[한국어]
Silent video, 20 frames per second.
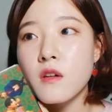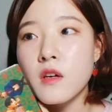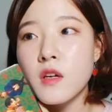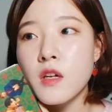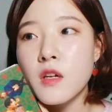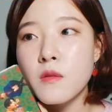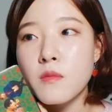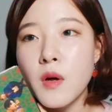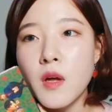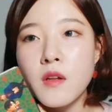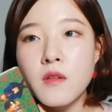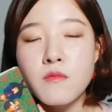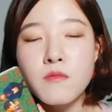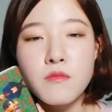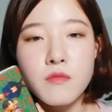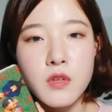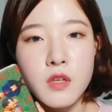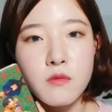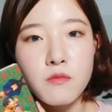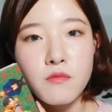
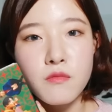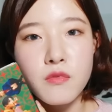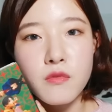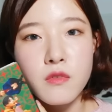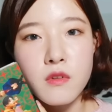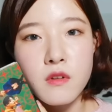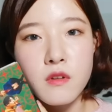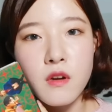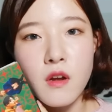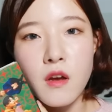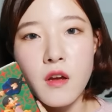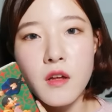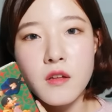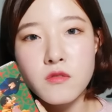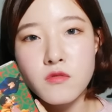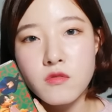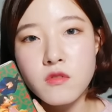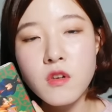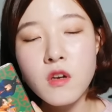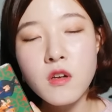일반인 분들에게
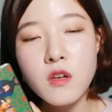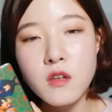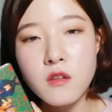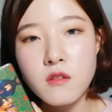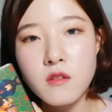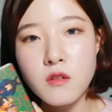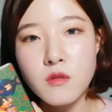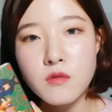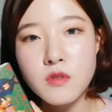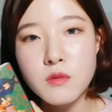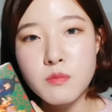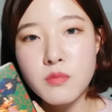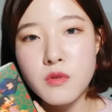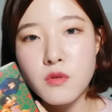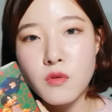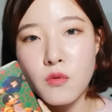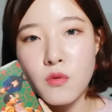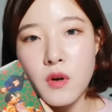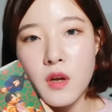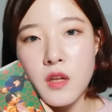추천해드리고 싶은
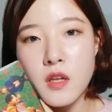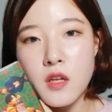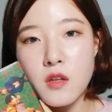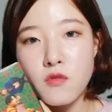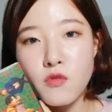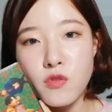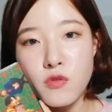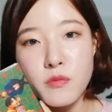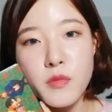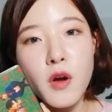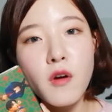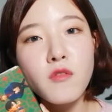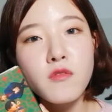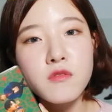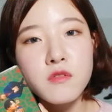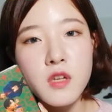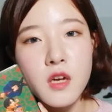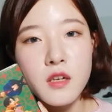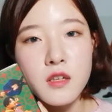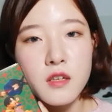노래는
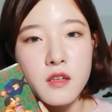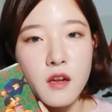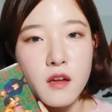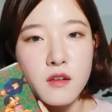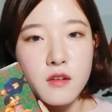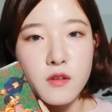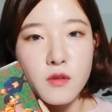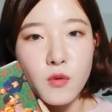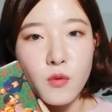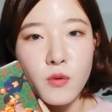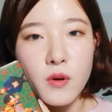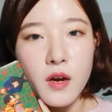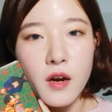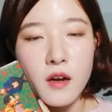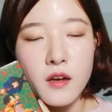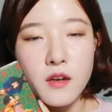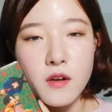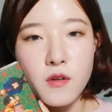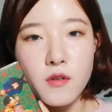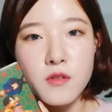투명우산이라는 노래가
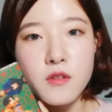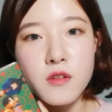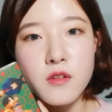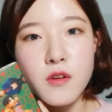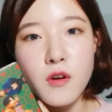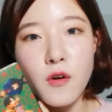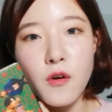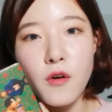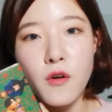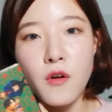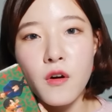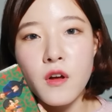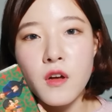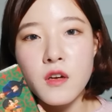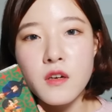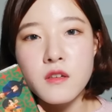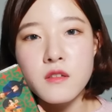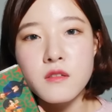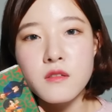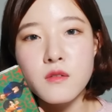있거든요.
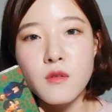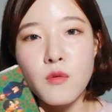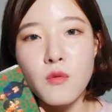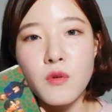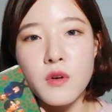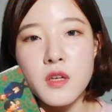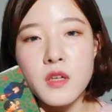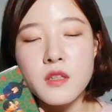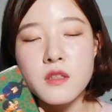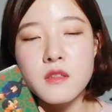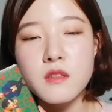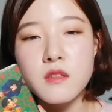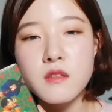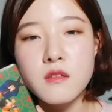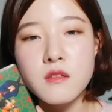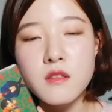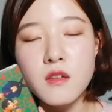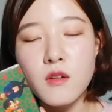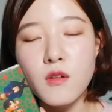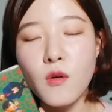그 곡이
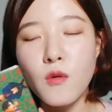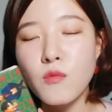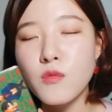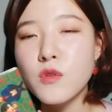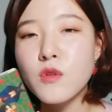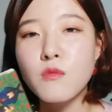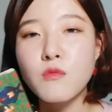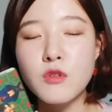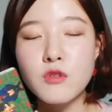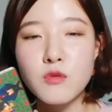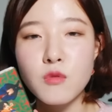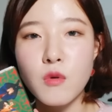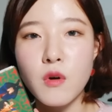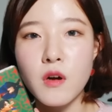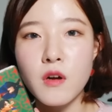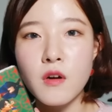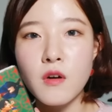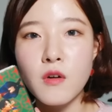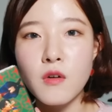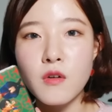진짜 너무너무
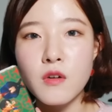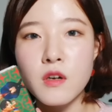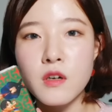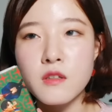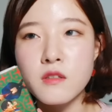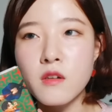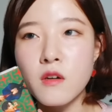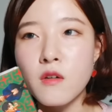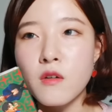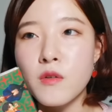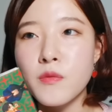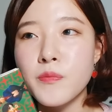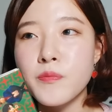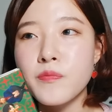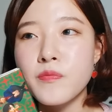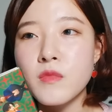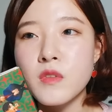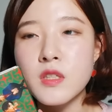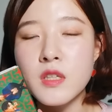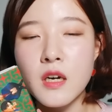좋아요. 그래서
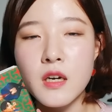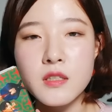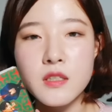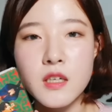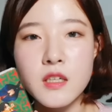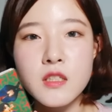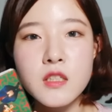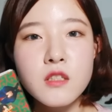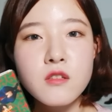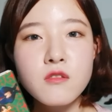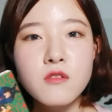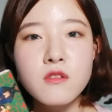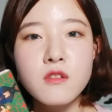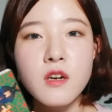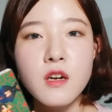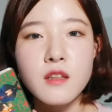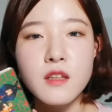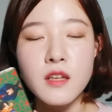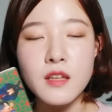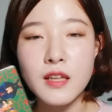제가 제
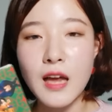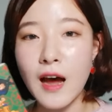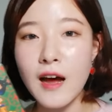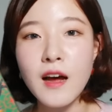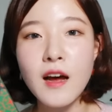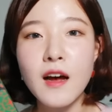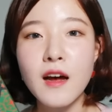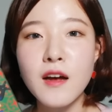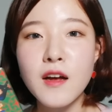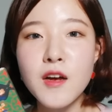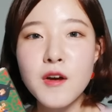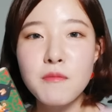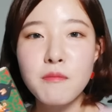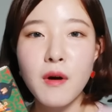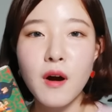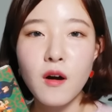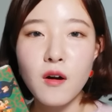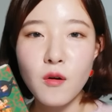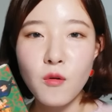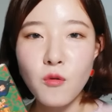친구들한테 다
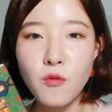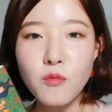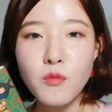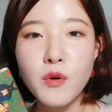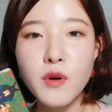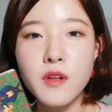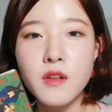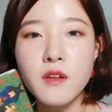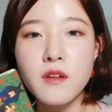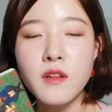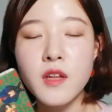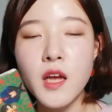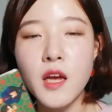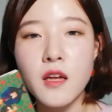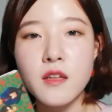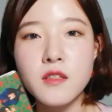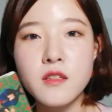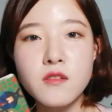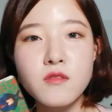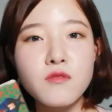막
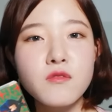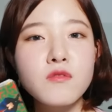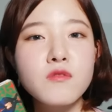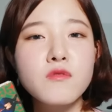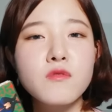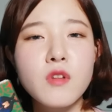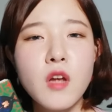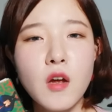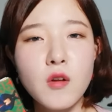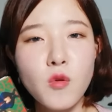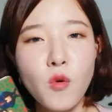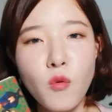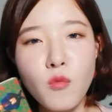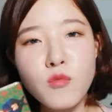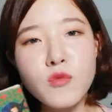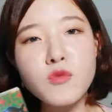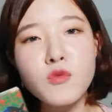홍보했는데 친구들 다 너무